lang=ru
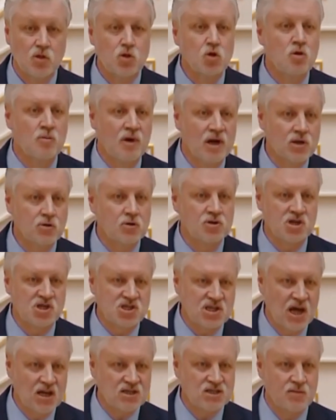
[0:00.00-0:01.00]
думает,
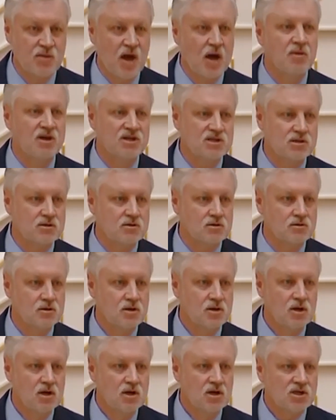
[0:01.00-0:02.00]
утешая себя мыслью,
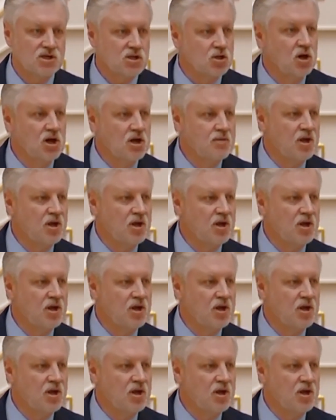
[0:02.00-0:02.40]
что